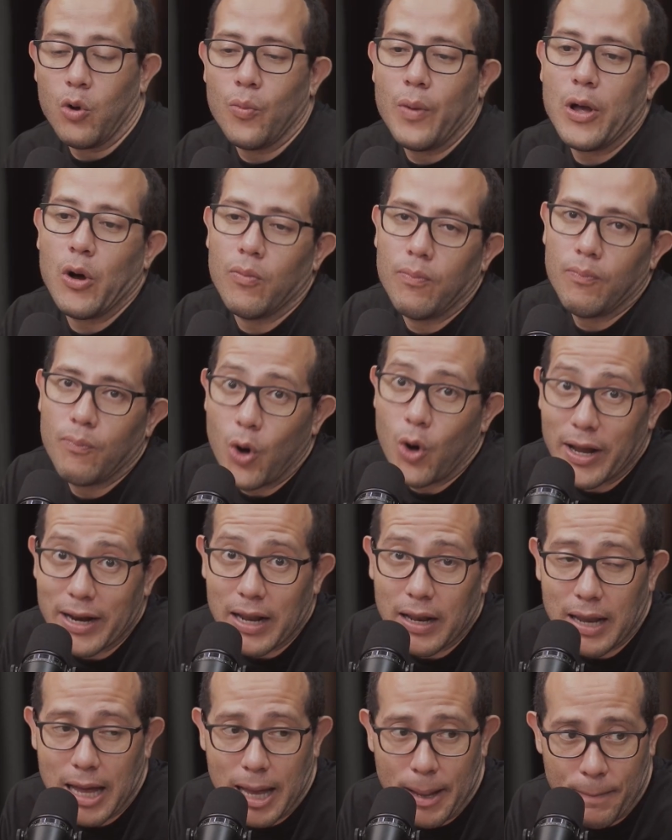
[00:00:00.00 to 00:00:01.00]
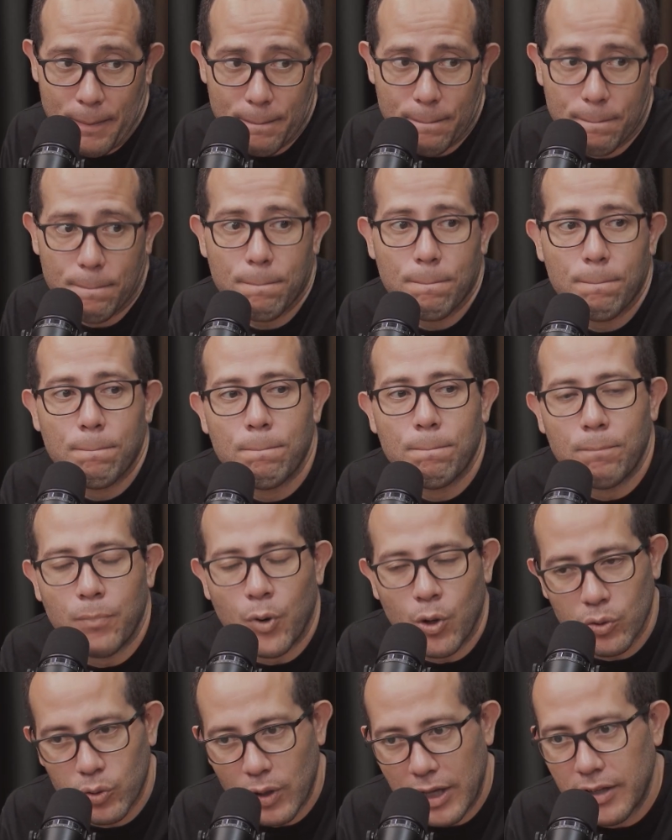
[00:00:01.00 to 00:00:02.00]
o arroba é o bora lá,
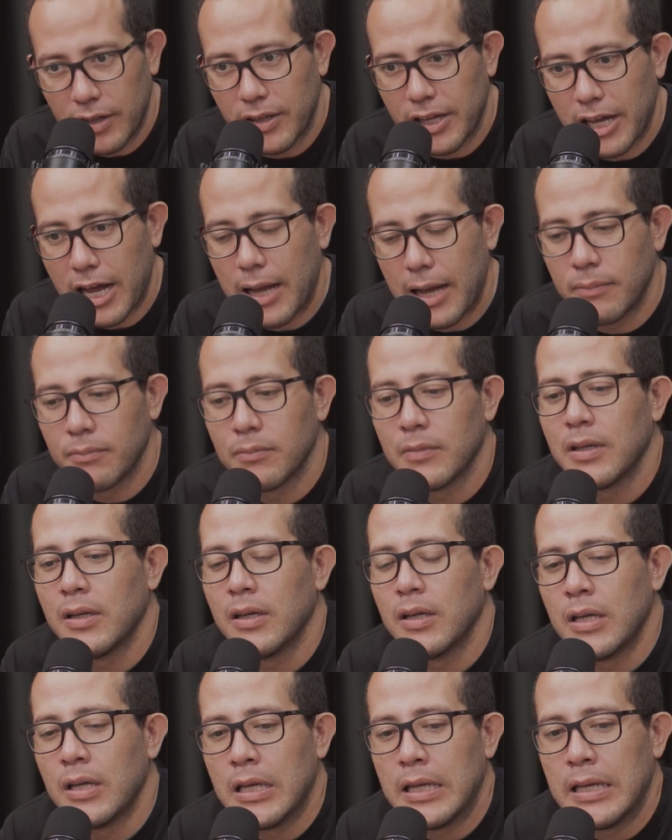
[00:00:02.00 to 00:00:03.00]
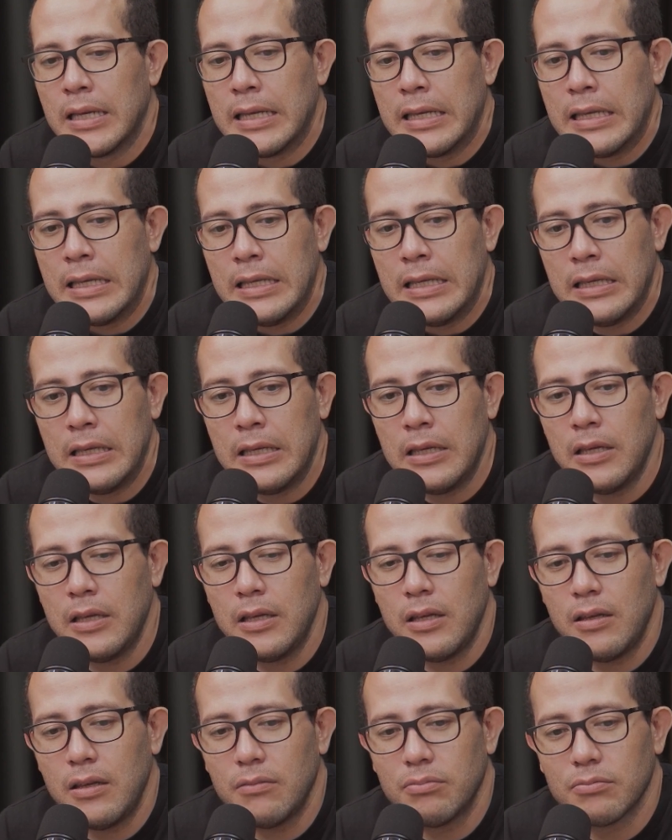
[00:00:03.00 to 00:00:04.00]
ponto LDA.
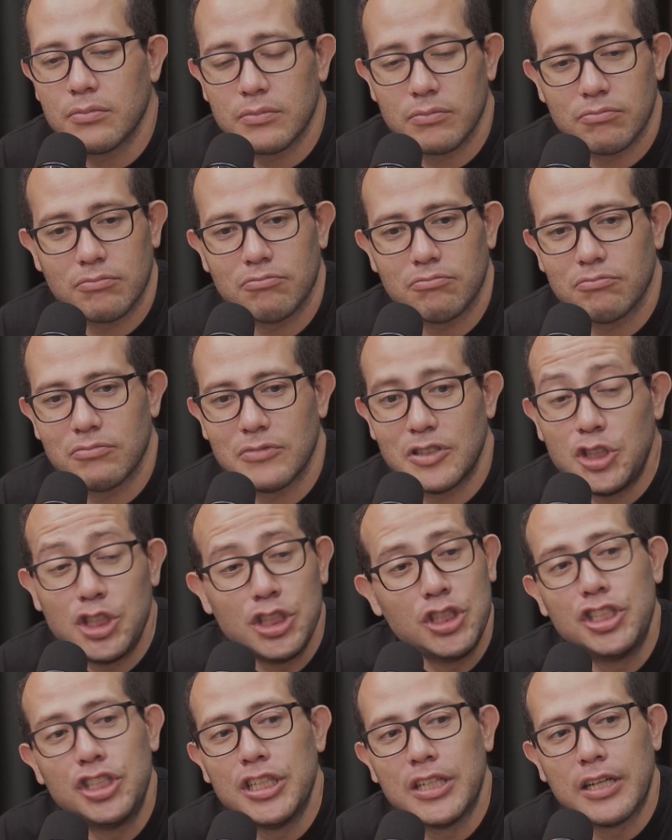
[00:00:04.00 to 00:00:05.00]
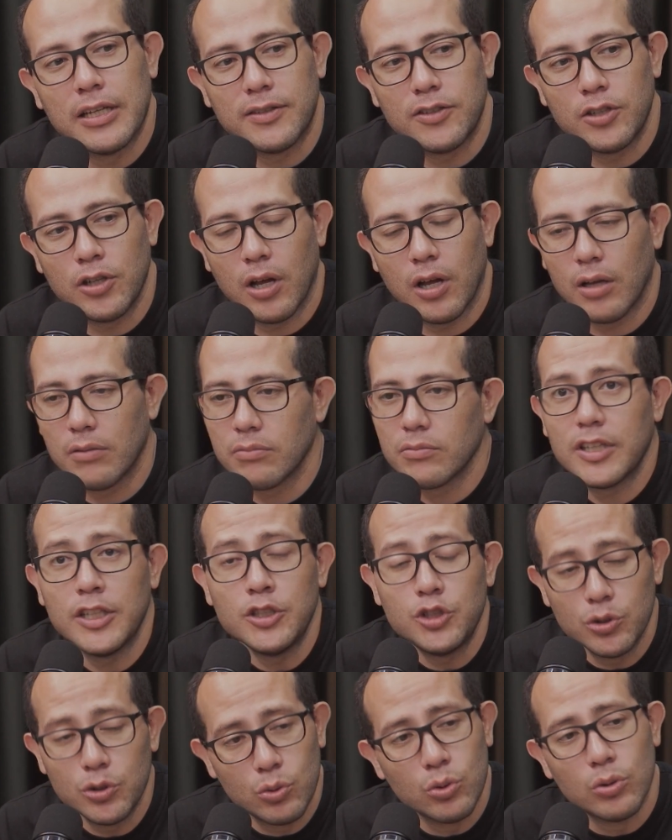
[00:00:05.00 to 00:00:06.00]
E de dica, assim, ó,
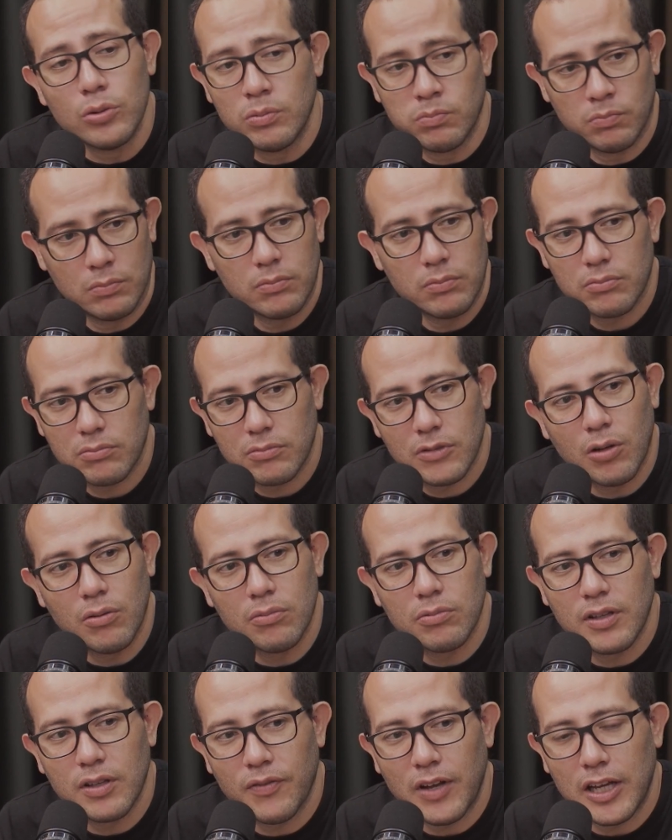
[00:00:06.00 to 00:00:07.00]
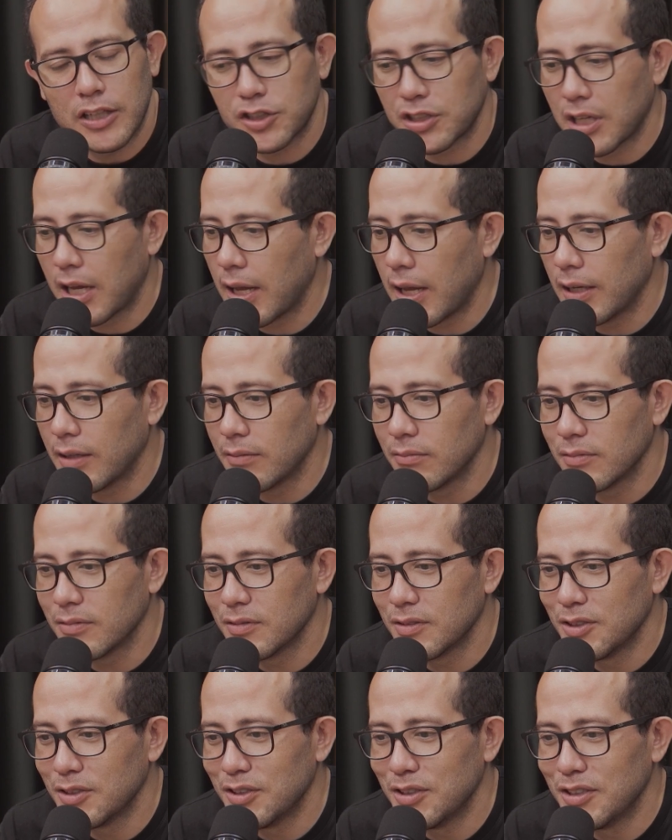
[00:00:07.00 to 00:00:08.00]
tem de tudo. Então você vai achar
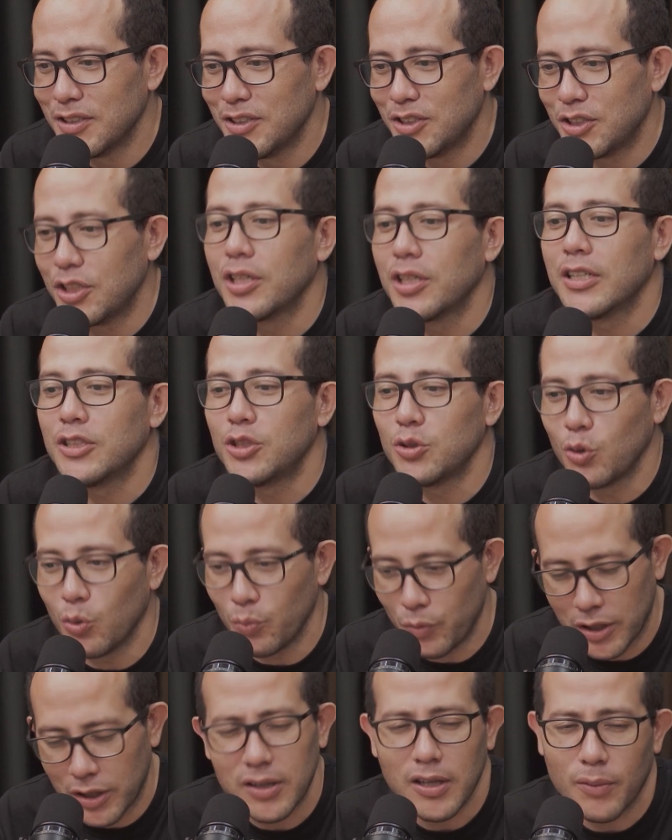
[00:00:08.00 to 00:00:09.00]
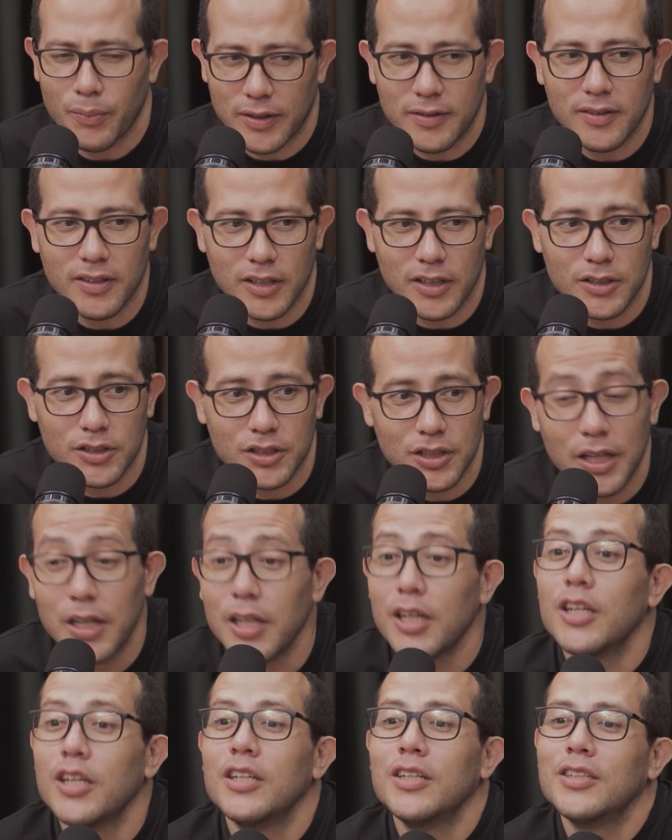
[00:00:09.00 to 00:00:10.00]
dica de comida, tem bastante.